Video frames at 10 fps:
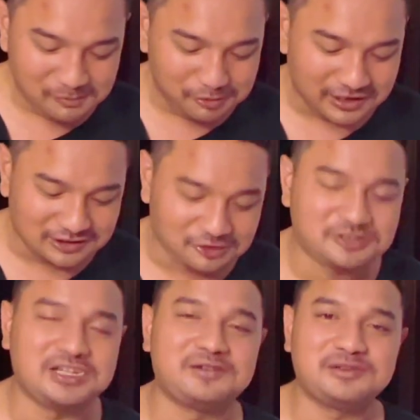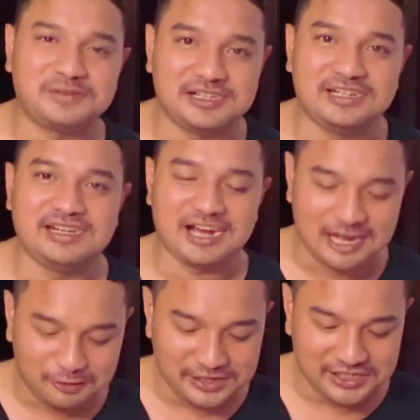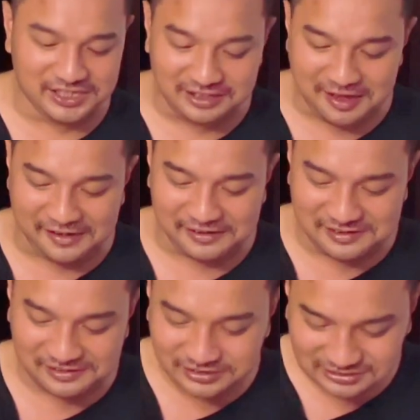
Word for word: bukan gosong yang seperti ini yang aku inginkan